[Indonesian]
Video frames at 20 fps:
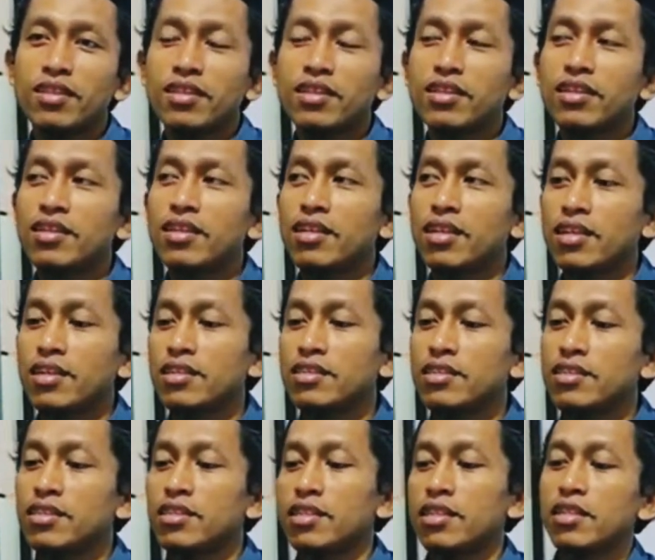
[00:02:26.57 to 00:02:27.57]
ya
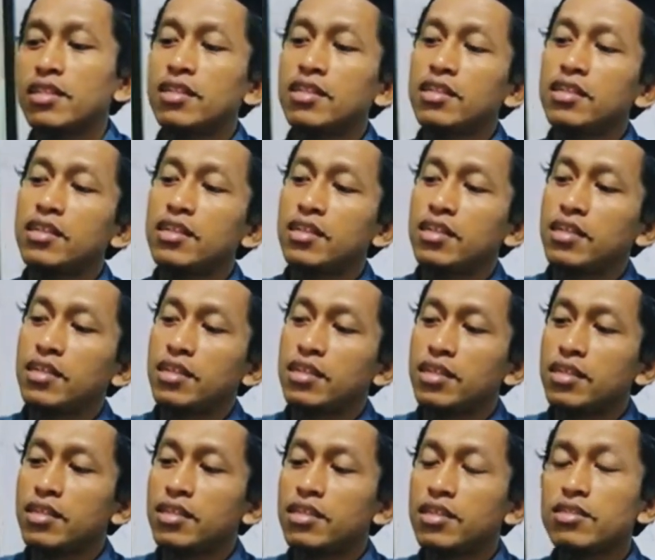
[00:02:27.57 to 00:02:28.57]
nazil
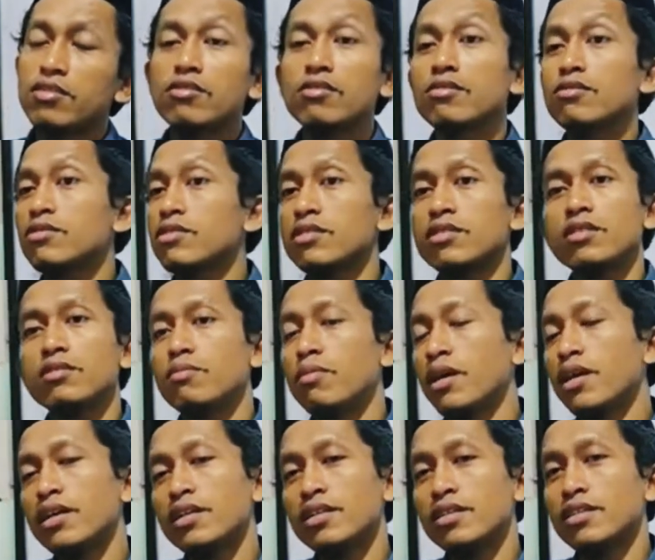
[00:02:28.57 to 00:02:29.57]
itu sedih
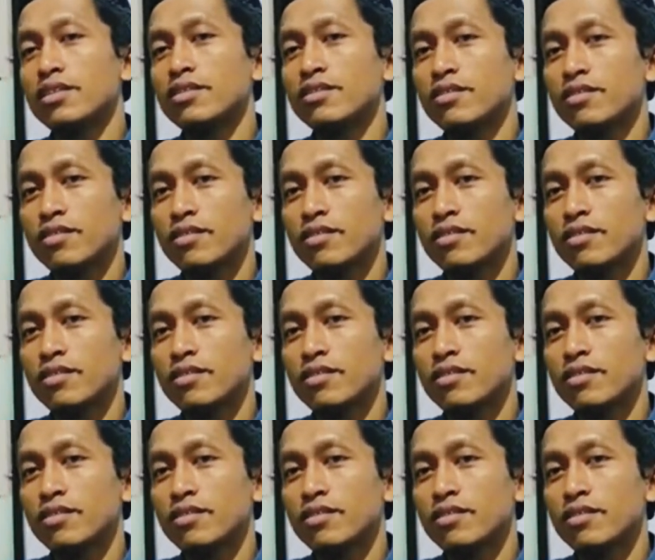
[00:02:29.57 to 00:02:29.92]
banget itu